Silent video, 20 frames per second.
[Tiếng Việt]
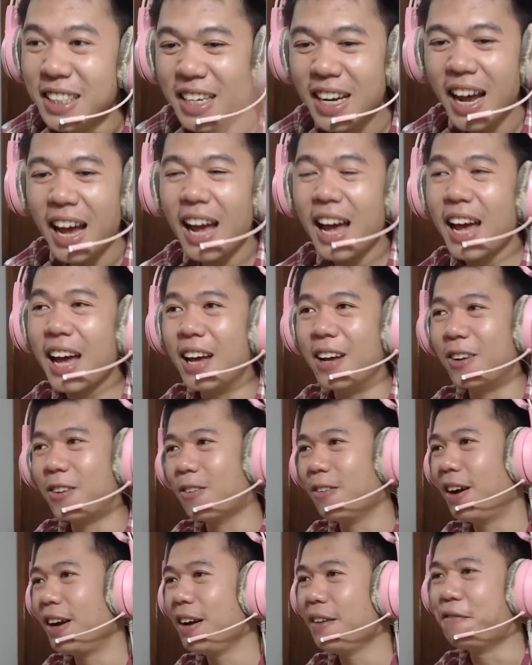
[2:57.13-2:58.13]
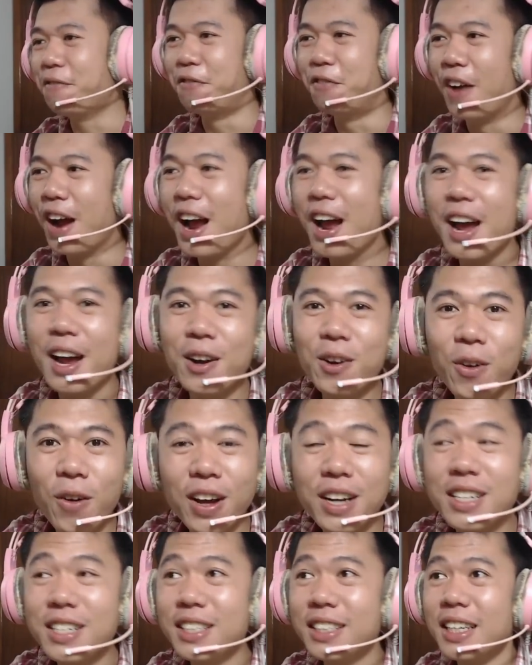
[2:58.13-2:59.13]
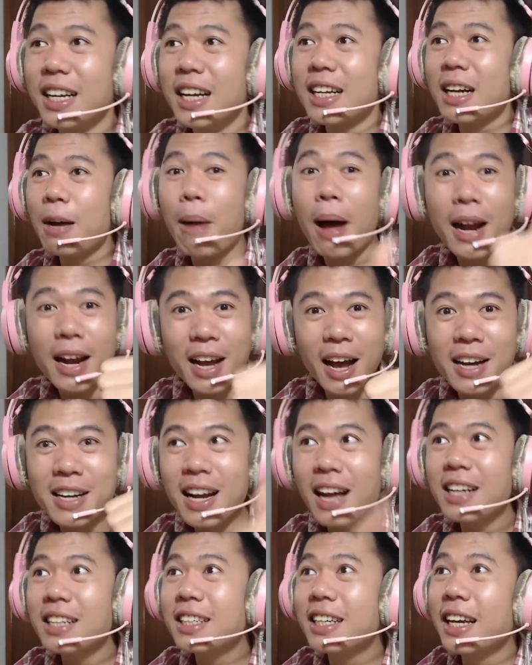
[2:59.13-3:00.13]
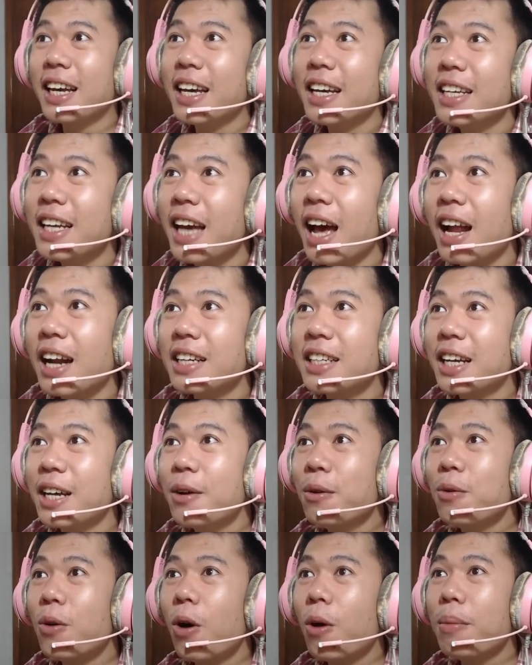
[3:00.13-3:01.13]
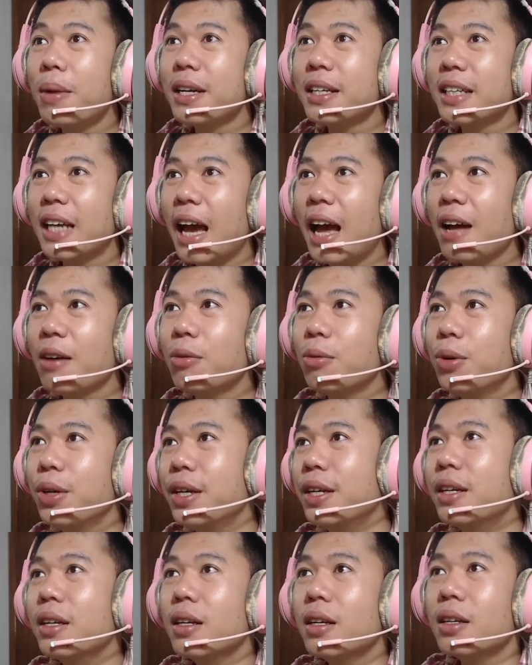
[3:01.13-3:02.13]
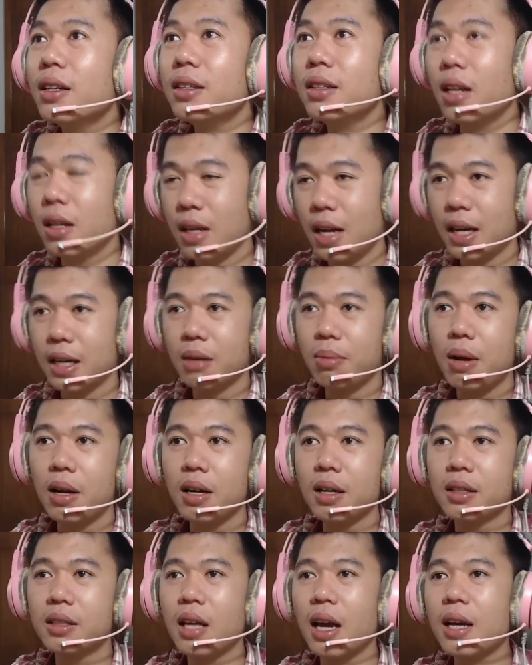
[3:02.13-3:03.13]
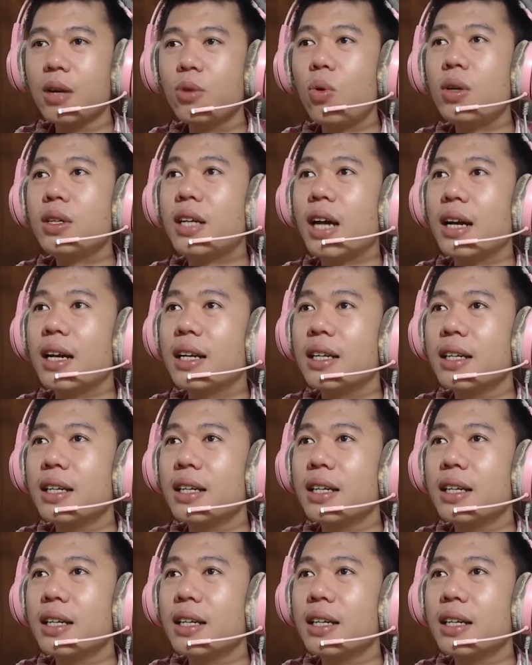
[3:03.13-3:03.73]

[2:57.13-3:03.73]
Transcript: Yeah, quá là phê luôn. Các bạn hãy ấn đăng ký nhá, đăng ký ủng hộ mình nhá. Ui, lần này các bạn ơi, thấy quân kẻ địch